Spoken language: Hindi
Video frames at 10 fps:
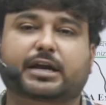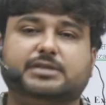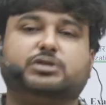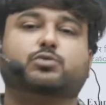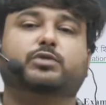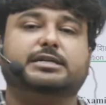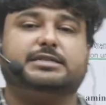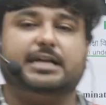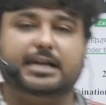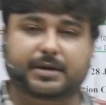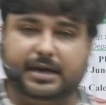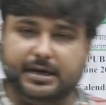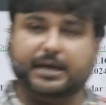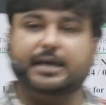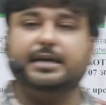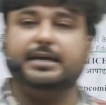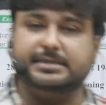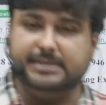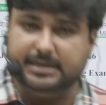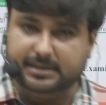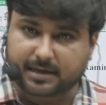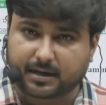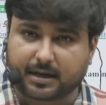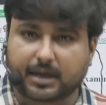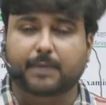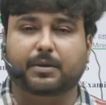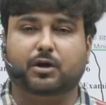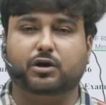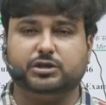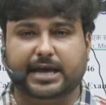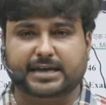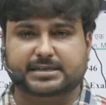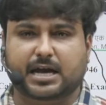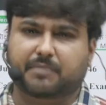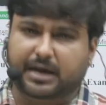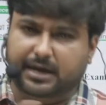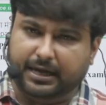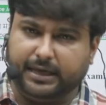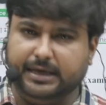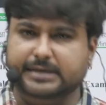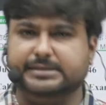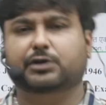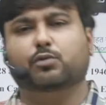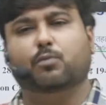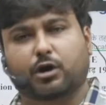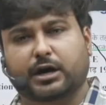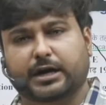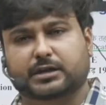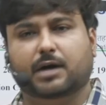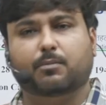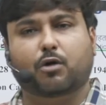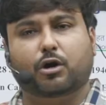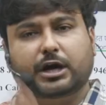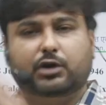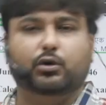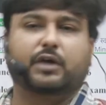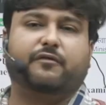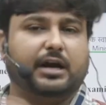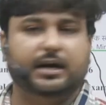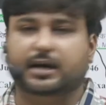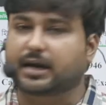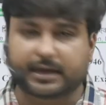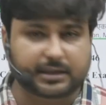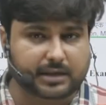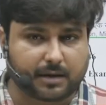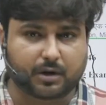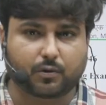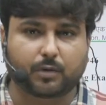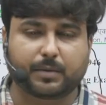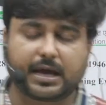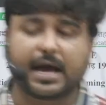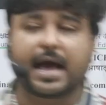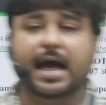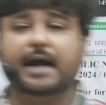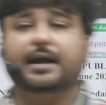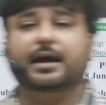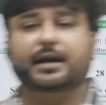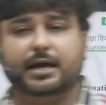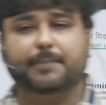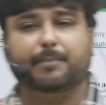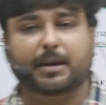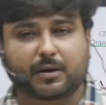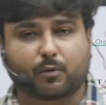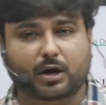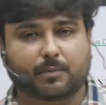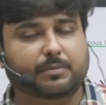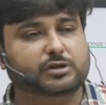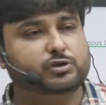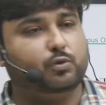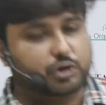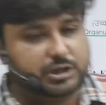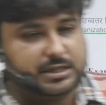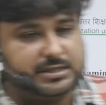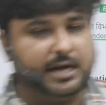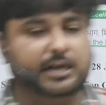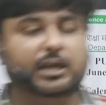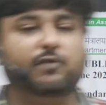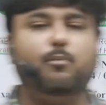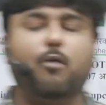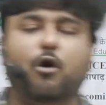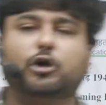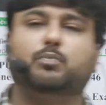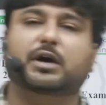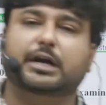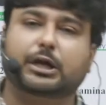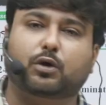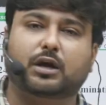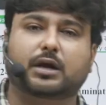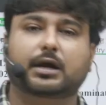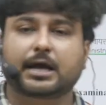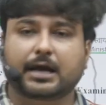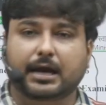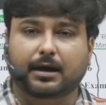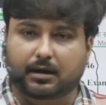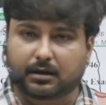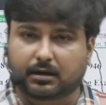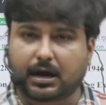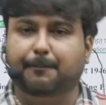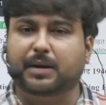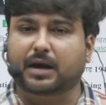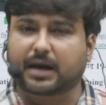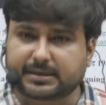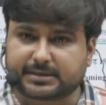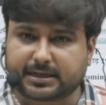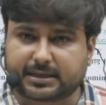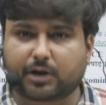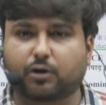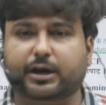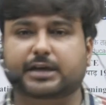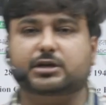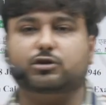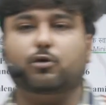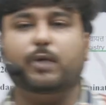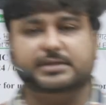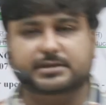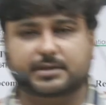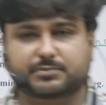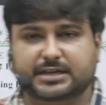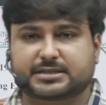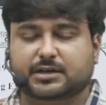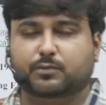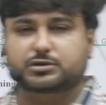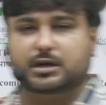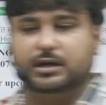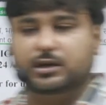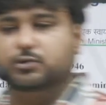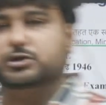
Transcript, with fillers: स्टूडेंट्स के लिए भी कहीं ना कहीं इजी था बिकॉज एग्जाम कहीं ना कहीं इजी टू मॉडरेट था मॉडरेट टू डिफिकल्ट नहीं था बिल्कुल भी एंड कहीं ना कहीं पेपर वन में भी जो क्वेश्चन आ रहे थे वो बहुत पर्टिकुलर अपर लाइन से थे और कह सकते हो ऐसे सब्जेक्ट से पूछ सके थे क्वेश्चन